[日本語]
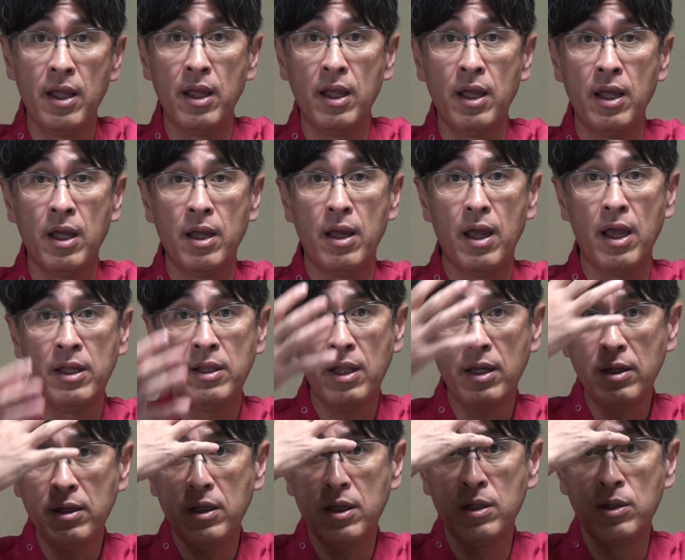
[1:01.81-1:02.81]
エ
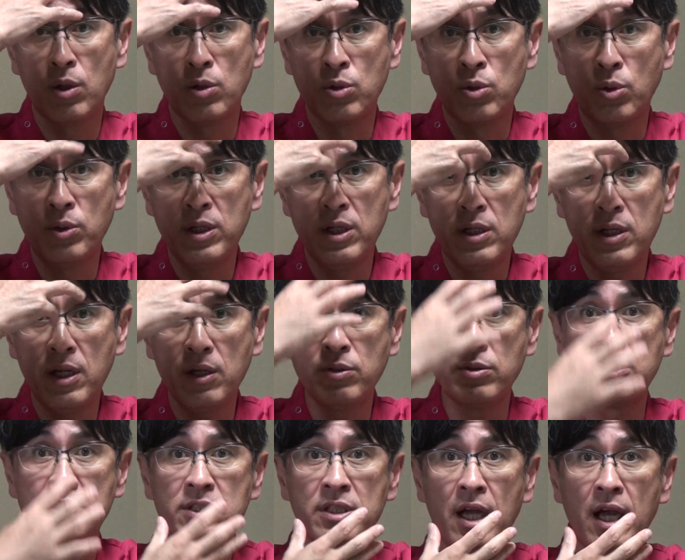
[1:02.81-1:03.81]
ネルギーの取り入れ口